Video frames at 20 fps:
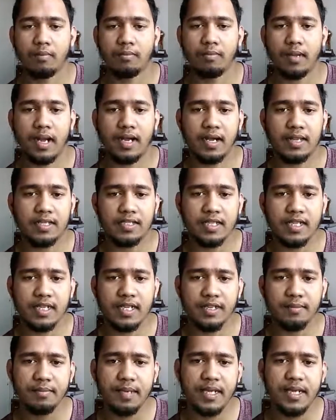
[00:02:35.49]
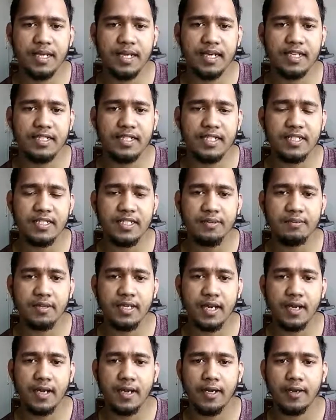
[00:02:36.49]
বাংলাদেশের মেডিকেল
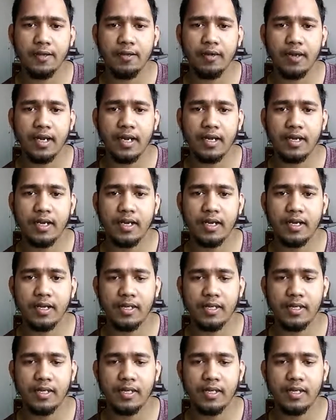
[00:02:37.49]
সিস্টেমটায় ওইখানে